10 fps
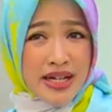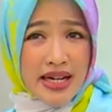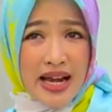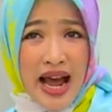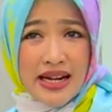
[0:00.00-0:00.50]

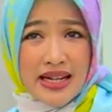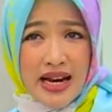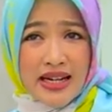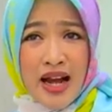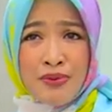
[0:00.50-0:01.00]
dengan
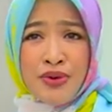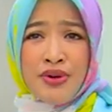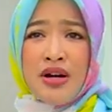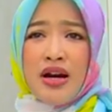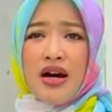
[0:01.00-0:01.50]
kehadiran kamu,
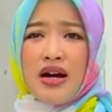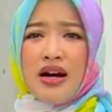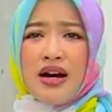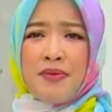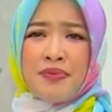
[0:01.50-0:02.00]

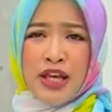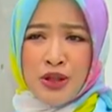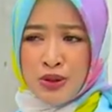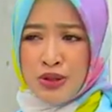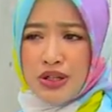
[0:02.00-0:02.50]
uh,
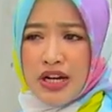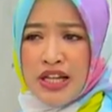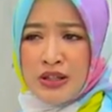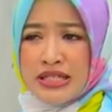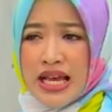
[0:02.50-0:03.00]
itu
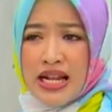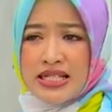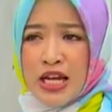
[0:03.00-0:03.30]
itu salah